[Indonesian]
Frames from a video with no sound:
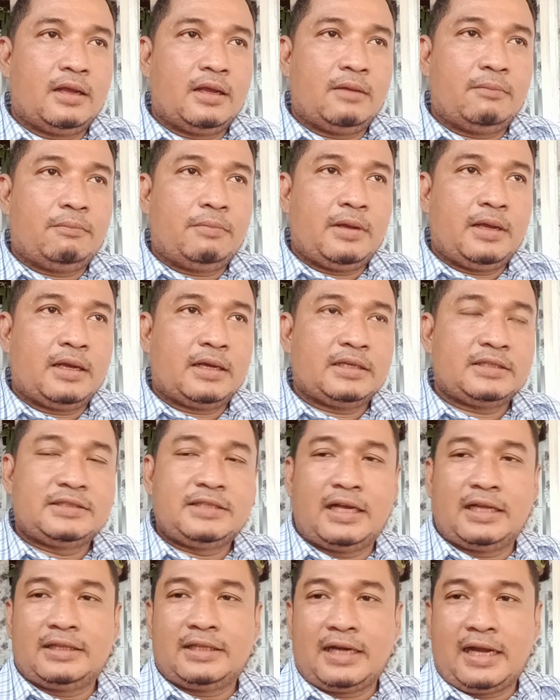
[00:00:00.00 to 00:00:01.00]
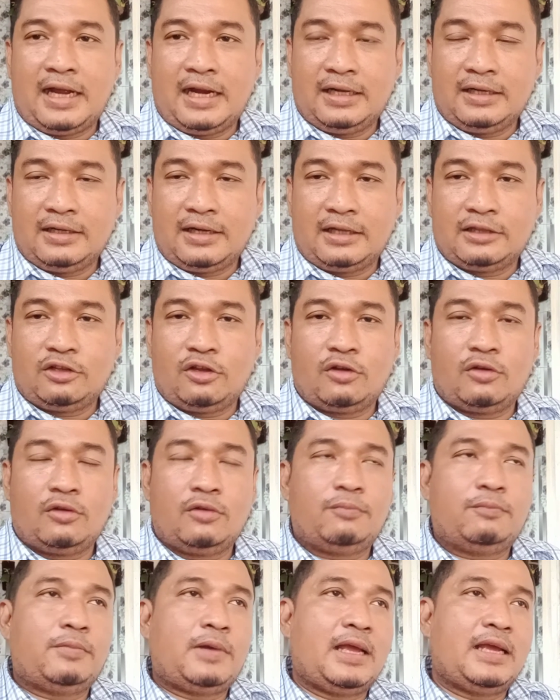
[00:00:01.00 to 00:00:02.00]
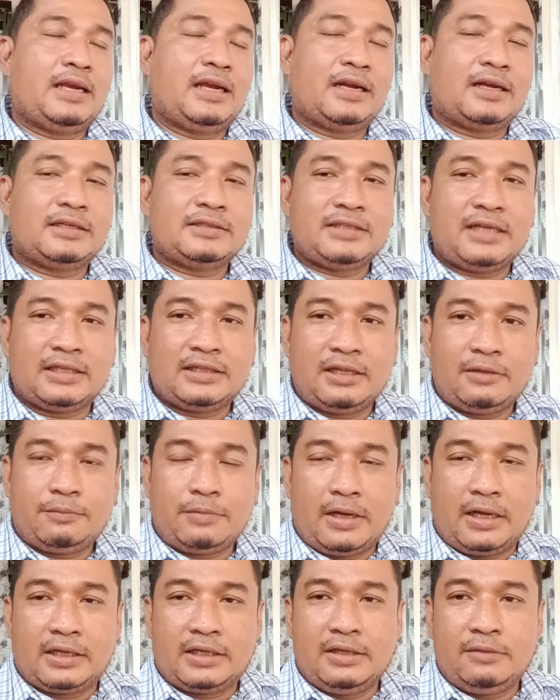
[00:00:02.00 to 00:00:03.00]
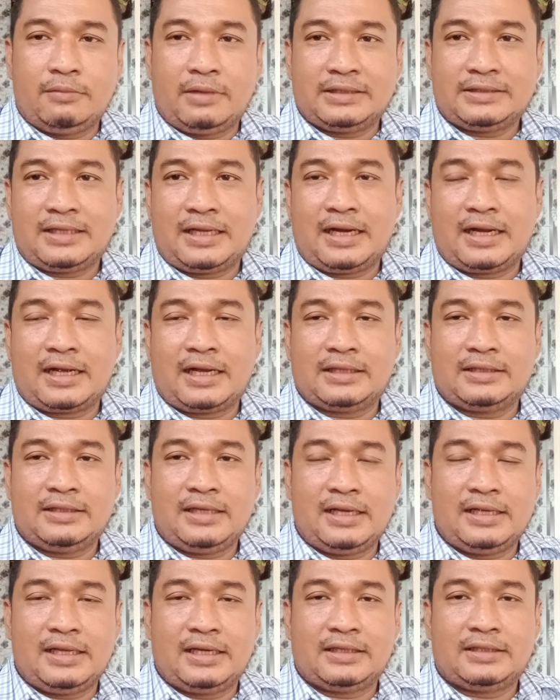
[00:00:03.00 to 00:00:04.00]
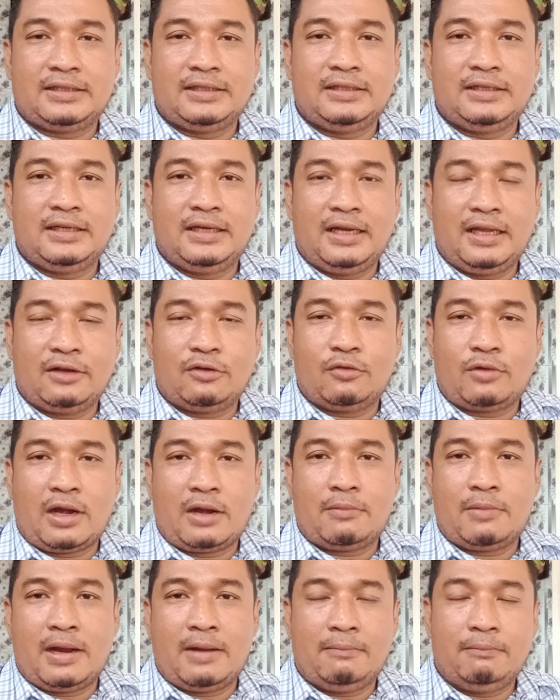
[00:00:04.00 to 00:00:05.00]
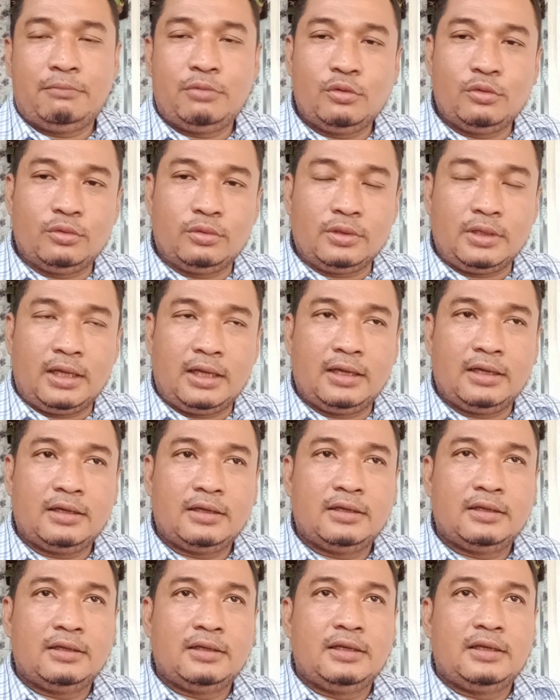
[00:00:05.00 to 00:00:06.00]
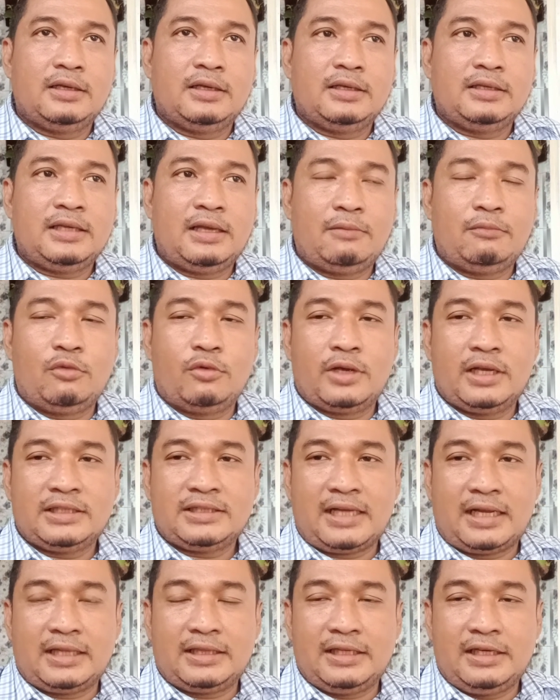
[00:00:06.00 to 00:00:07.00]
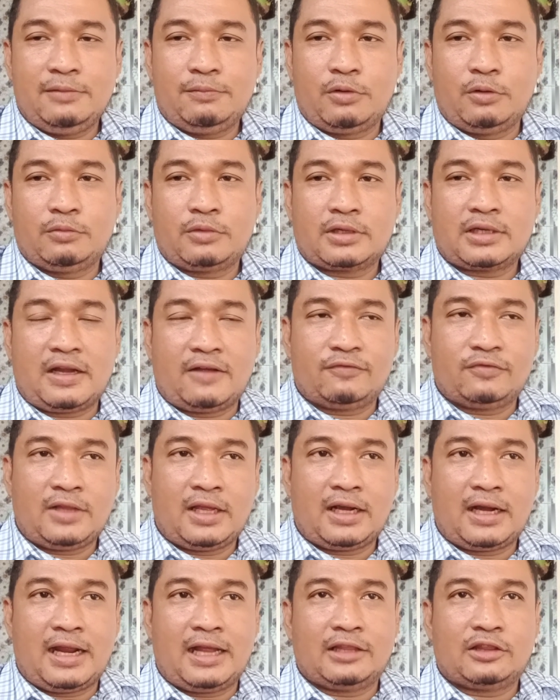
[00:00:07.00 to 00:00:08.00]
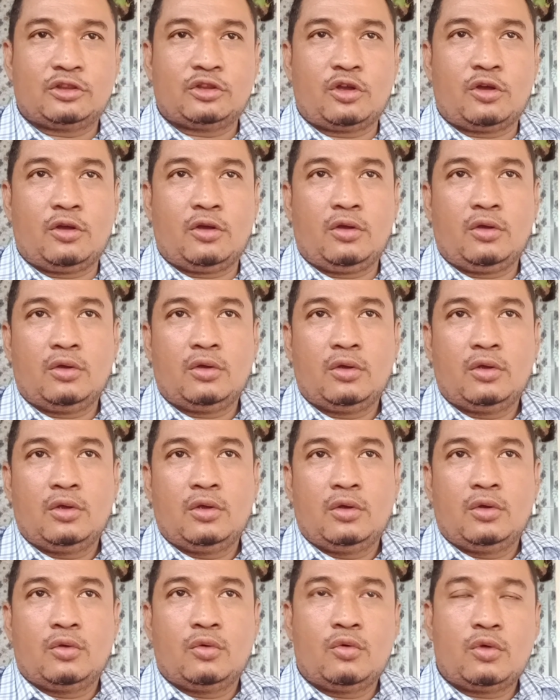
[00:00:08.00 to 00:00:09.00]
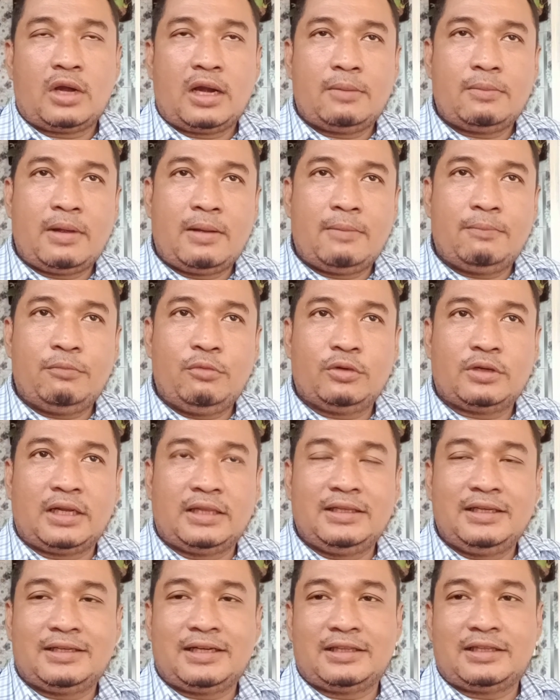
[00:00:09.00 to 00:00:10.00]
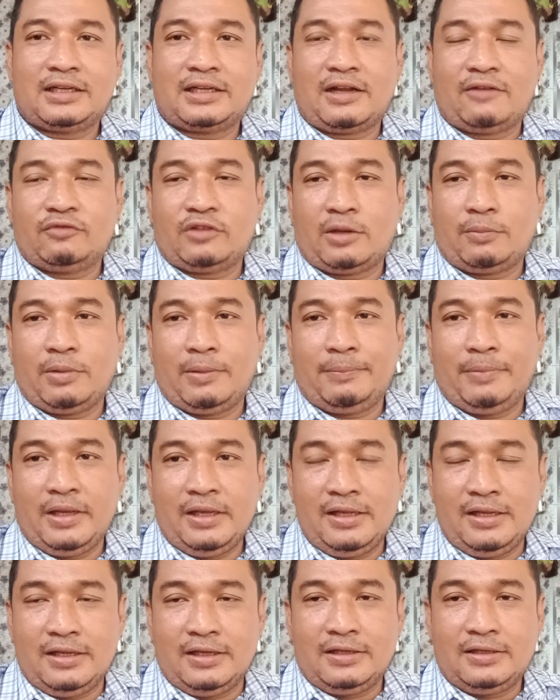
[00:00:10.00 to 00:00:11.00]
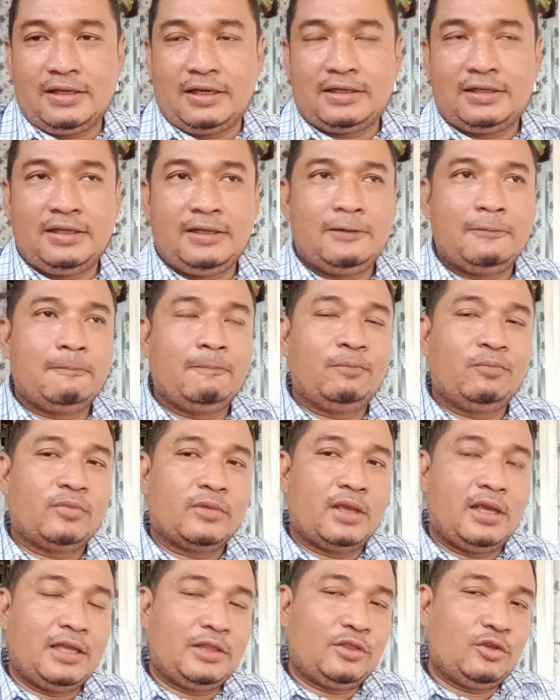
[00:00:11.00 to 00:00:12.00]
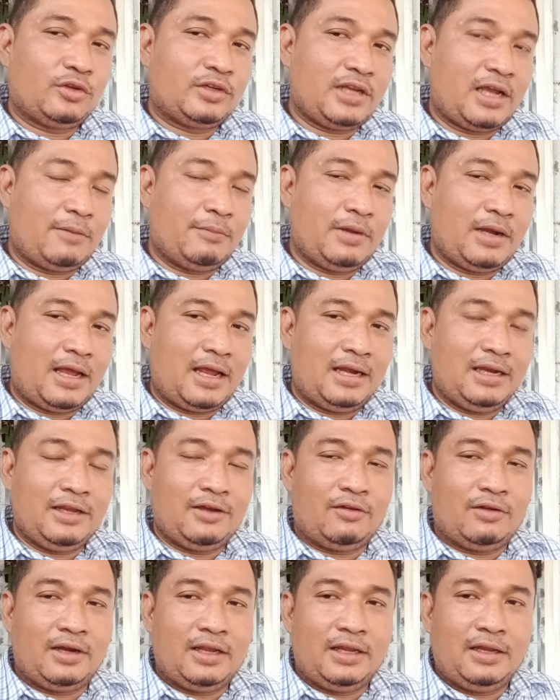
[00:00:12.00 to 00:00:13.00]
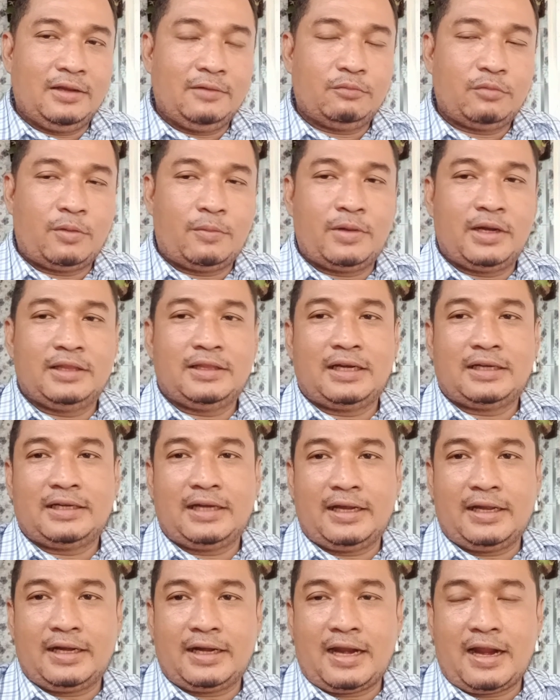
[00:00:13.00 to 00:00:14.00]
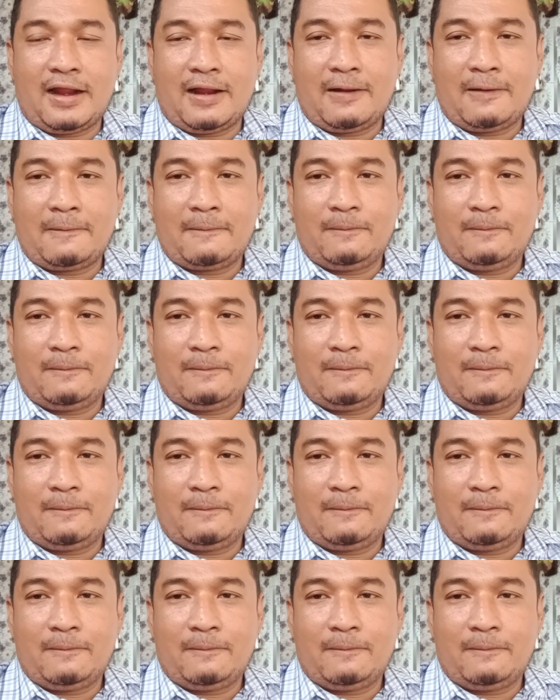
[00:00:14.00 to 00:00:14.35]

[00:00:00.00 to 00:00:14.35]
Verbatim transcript: apa kesejahteraan atau pelayanan kesehatan bagi masyarakatnya yang dinilai kurang mampu ya yang mungkin saat ini belum terdaftar atau kurang mampu dan tidak terdaftar PBI. Jadi itu diambil alih oleh pemerintah daerah.